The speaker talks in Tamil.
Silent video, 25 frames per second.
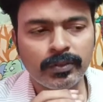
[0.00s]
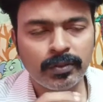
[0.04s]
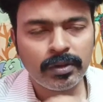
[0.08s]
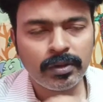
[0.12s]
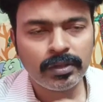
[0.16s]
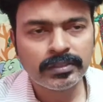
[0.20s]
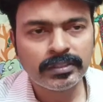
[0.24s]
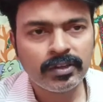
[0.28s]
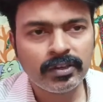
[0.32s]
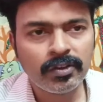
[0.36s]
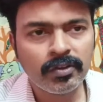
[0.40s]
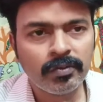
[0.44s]
ரூபா
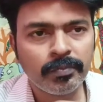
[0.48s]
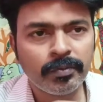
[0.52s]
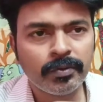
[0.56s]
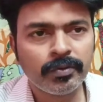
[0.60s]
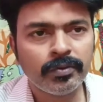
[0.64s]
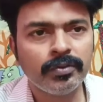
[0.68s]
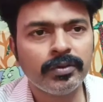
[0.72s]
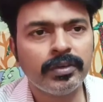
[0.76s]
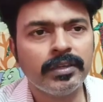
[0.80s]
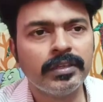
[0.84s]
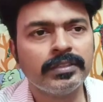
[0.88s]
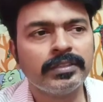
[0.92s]
செலவு
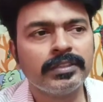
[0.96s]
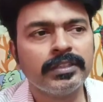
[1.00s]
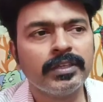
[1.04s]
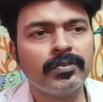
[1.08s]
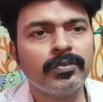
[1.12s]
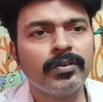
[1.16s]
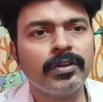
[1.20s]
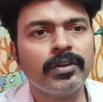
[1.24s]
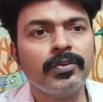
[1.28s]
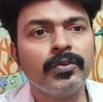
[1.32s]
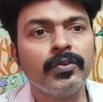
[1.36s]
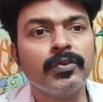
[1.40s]
பண்ணணும்னு நினச்சா
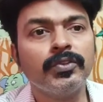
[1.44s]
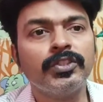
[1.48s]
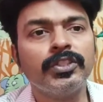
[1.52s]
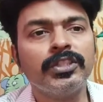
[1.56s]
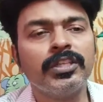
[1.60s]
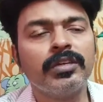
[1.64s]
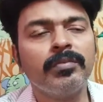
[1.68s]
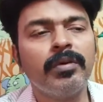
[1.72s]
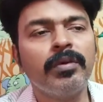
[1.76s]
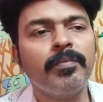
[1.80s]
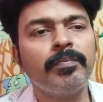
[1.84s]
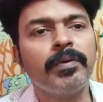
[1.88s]
கூட
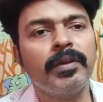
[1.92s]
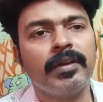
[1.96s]
யோசிக்குமா